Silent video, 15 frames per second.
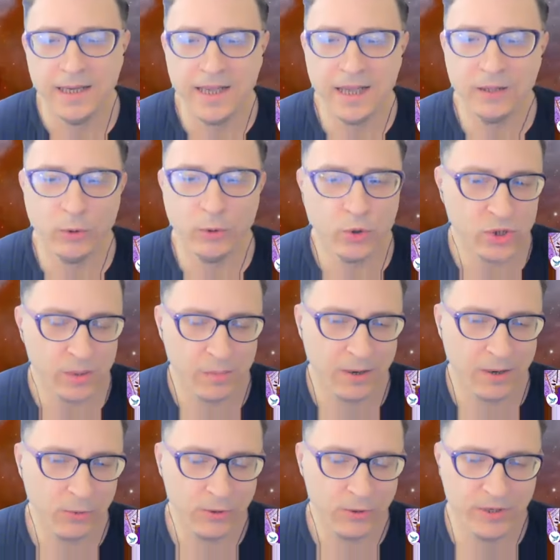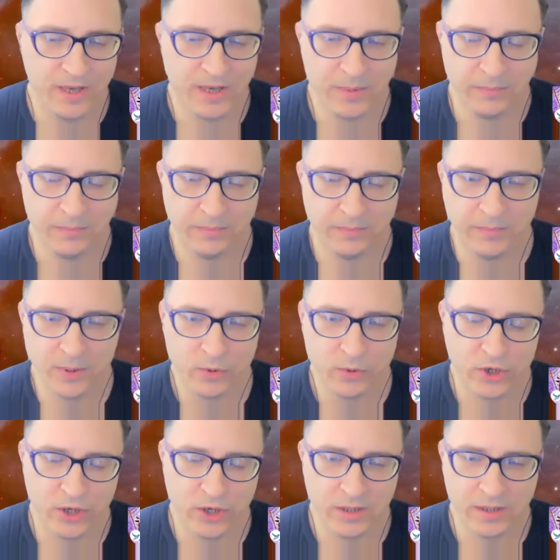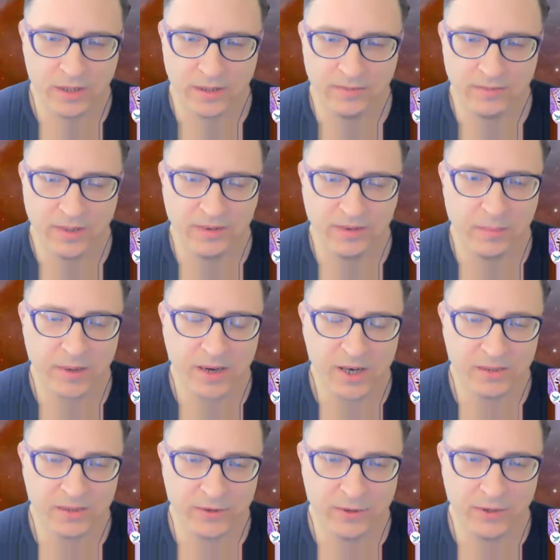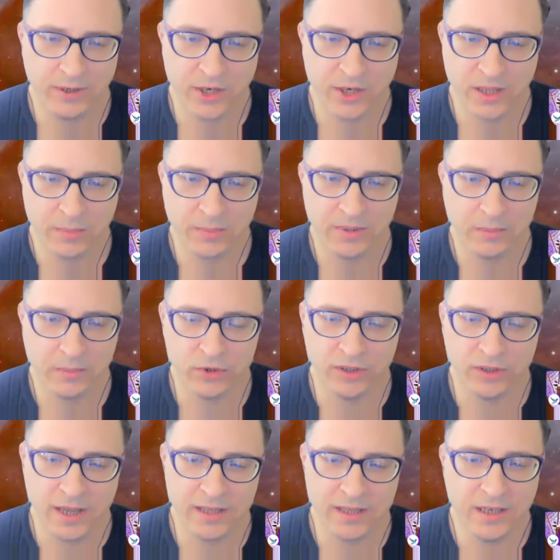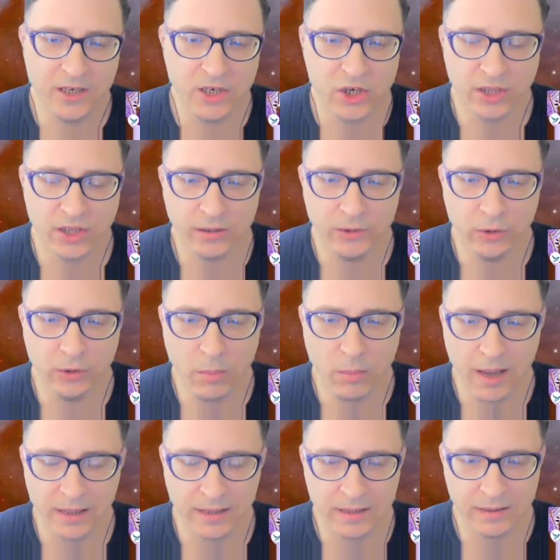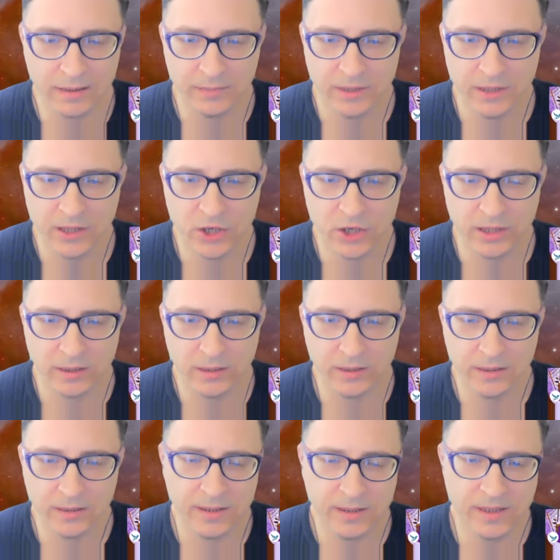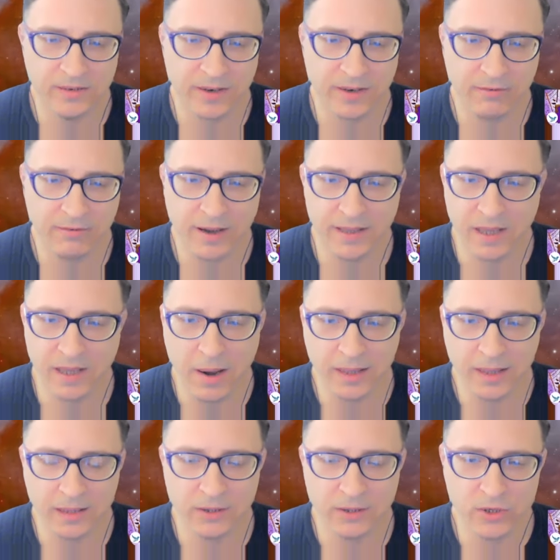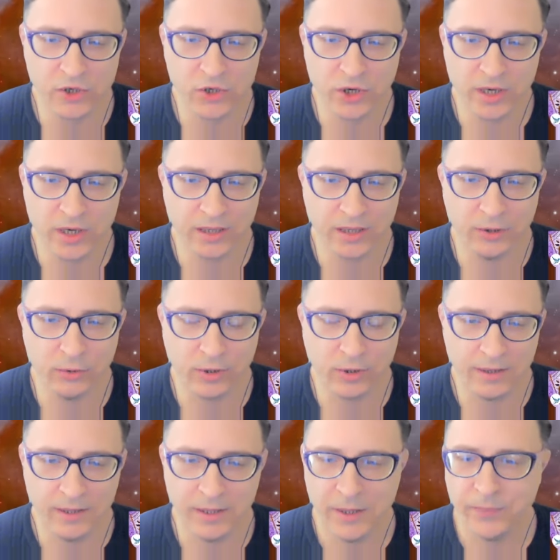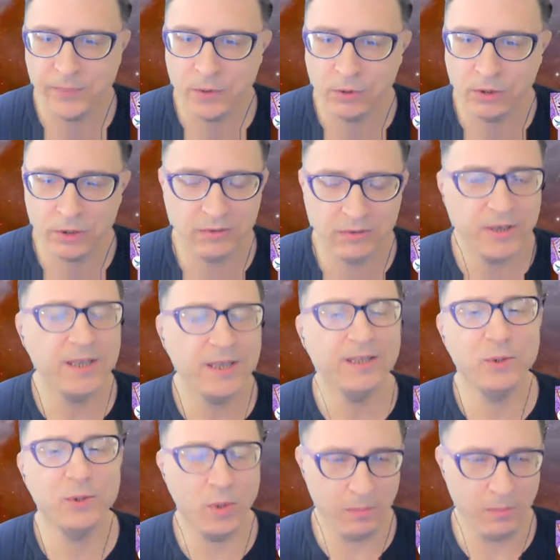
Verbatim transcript: И я тоже могу людей поучить э, э, выбрасывать все лишнее, потому что я digital nomad, digital цифровая номада, то есть человек, который, у которого нет